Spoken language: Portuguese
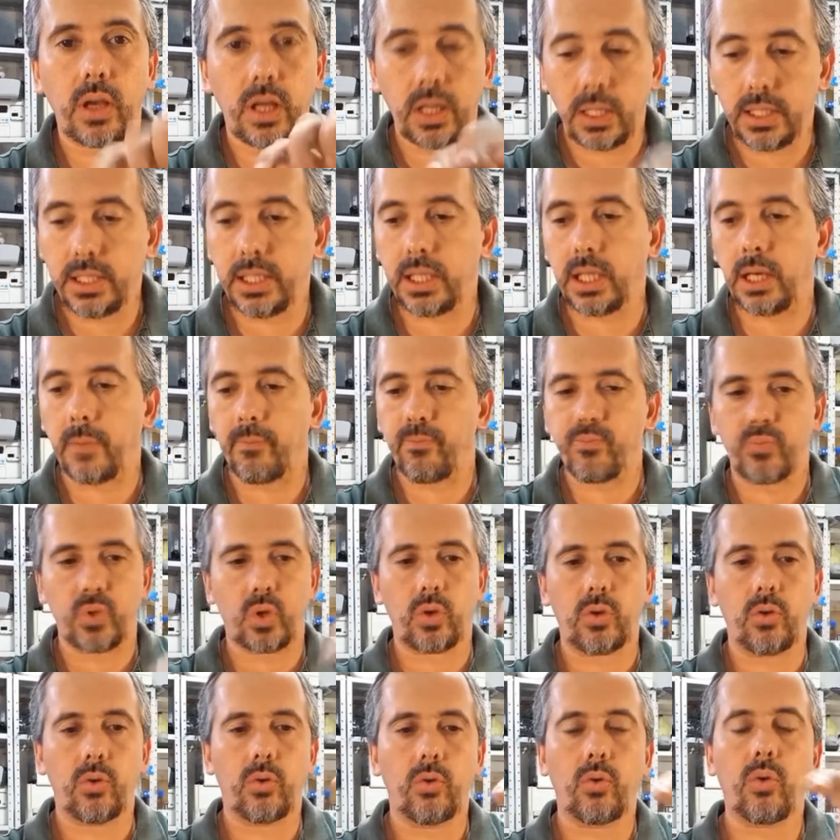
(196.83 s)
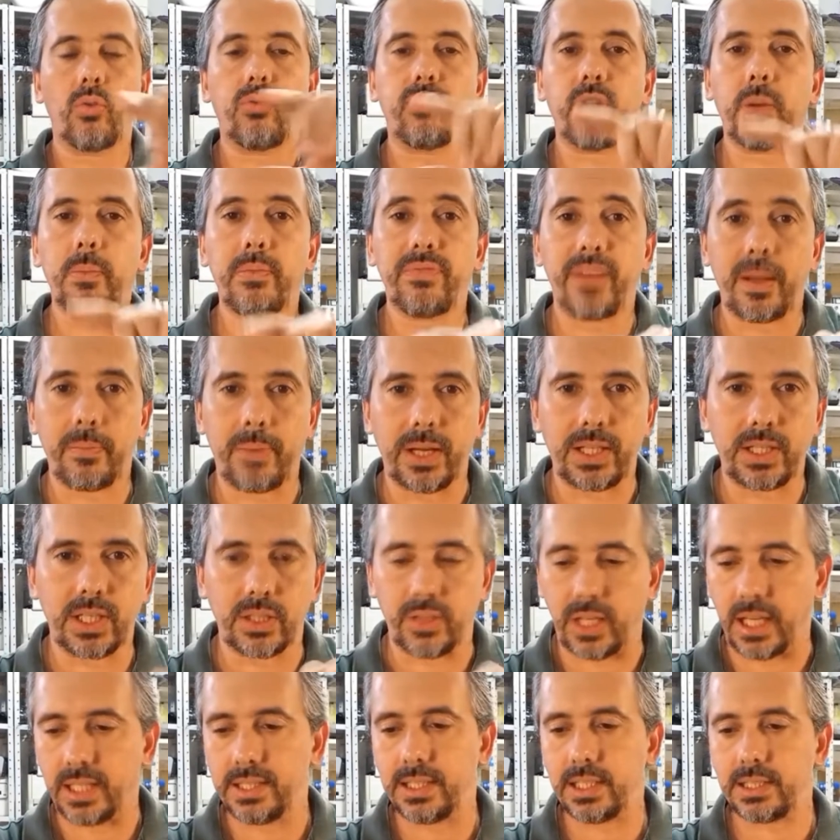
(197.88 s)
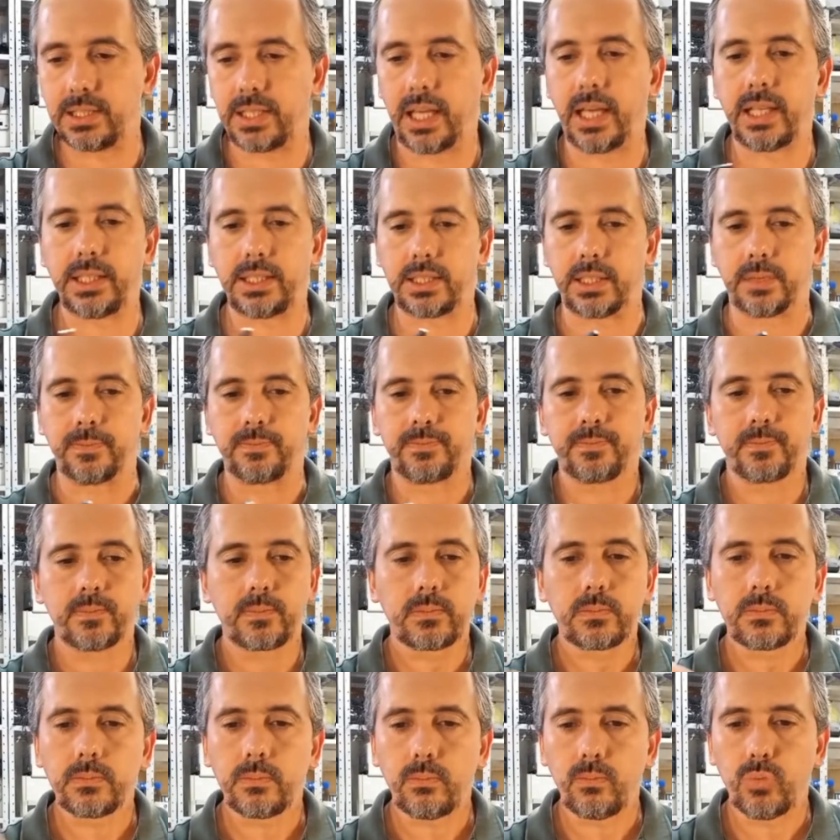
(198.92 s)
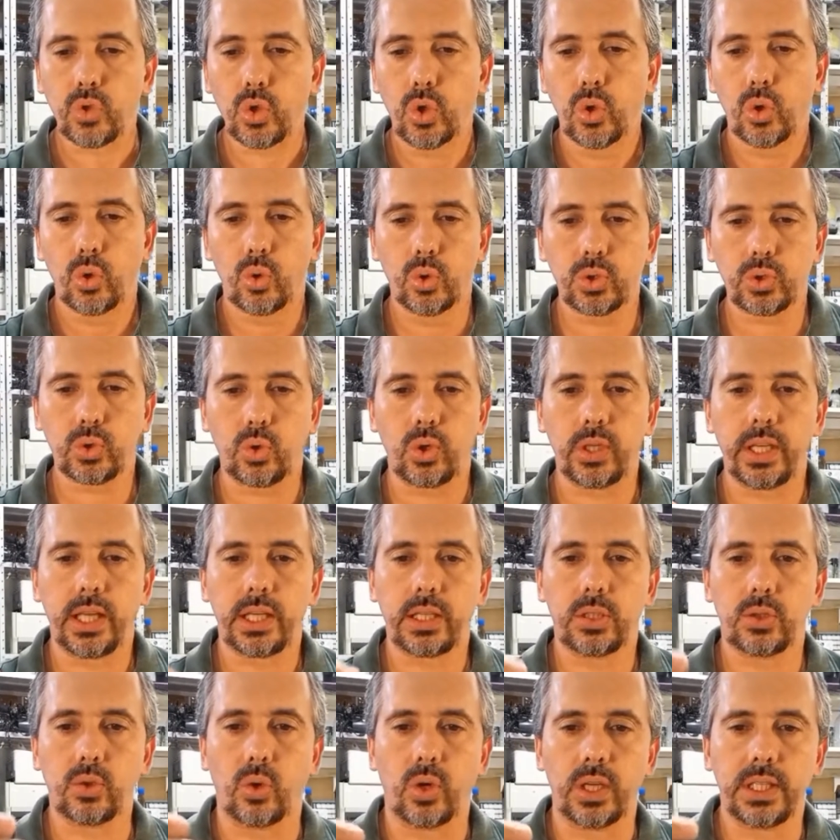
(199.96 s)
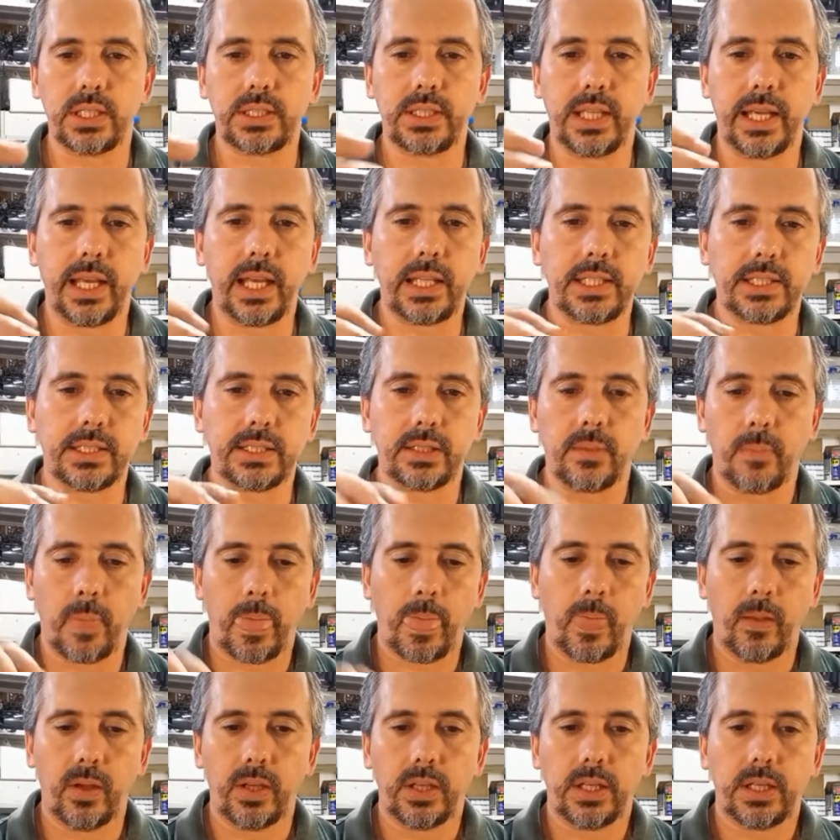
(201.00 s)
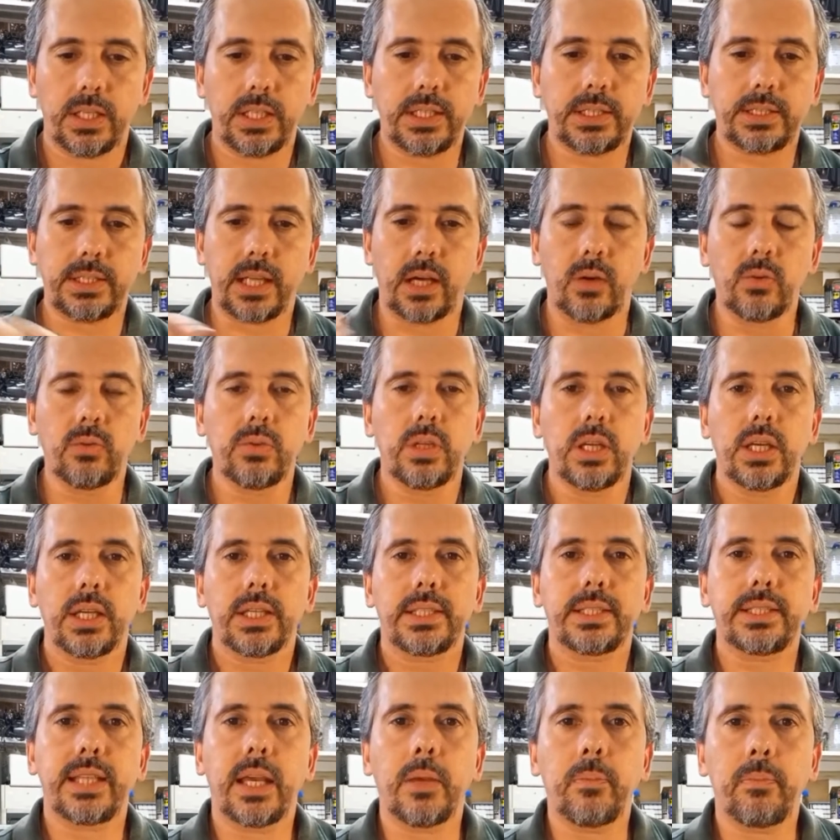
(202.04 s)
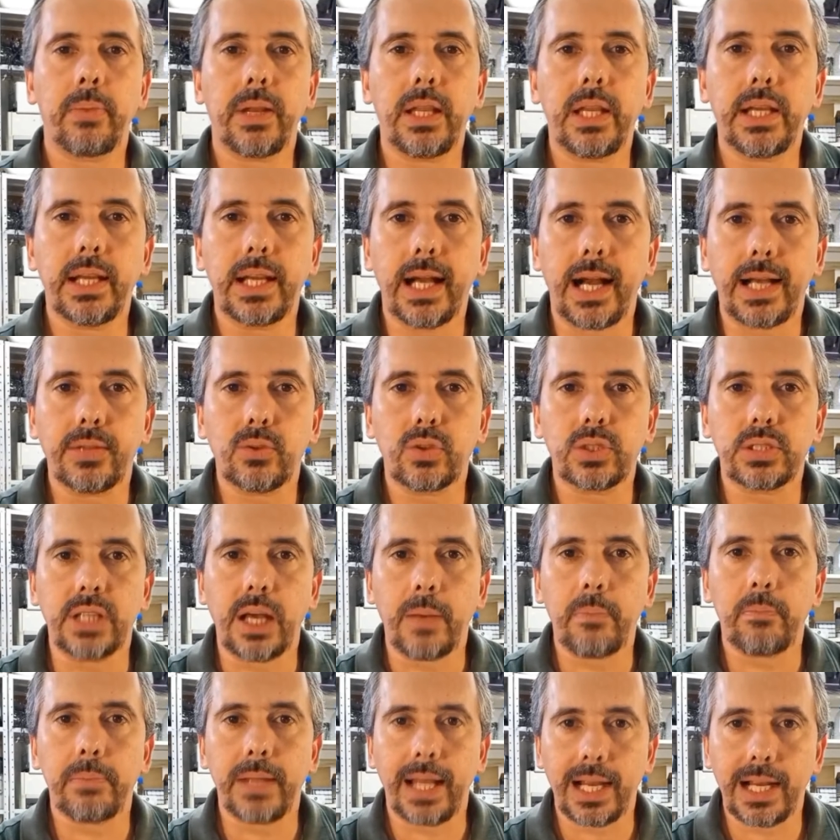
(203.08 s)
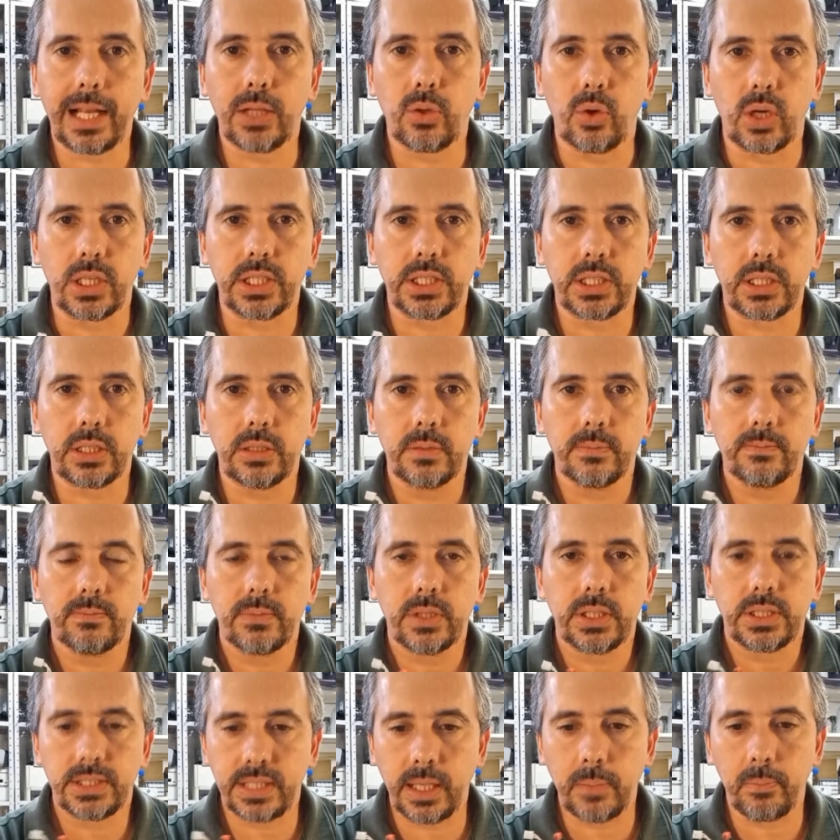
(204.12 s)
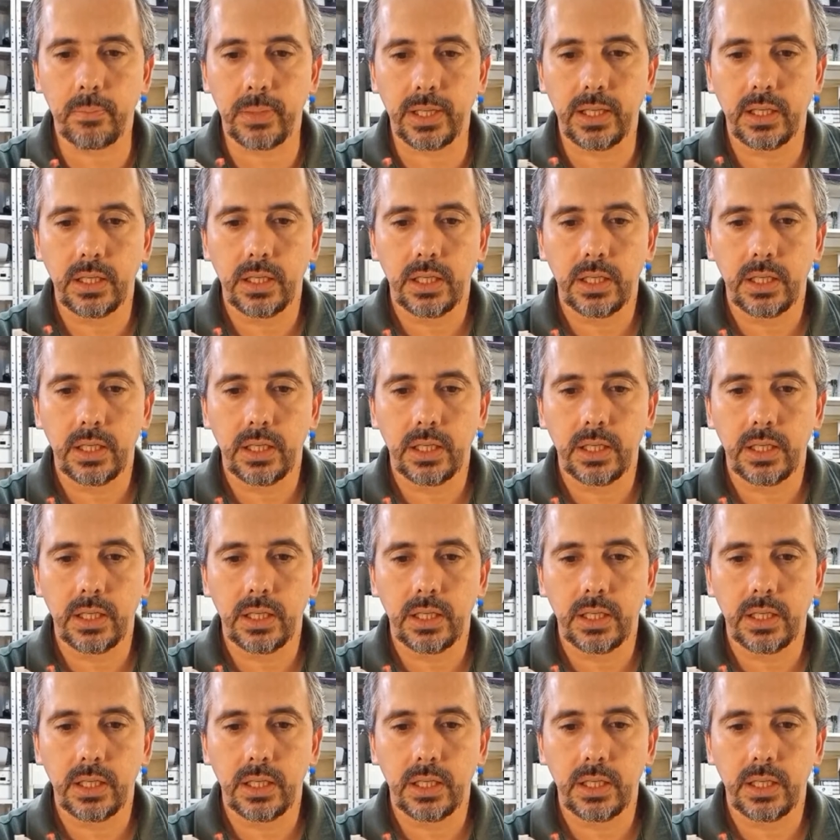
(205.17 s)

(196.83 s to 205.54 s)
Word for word: E conforme vai baixando a resistência, os conectores deles estão sempre ligados na placa lógica, sempre.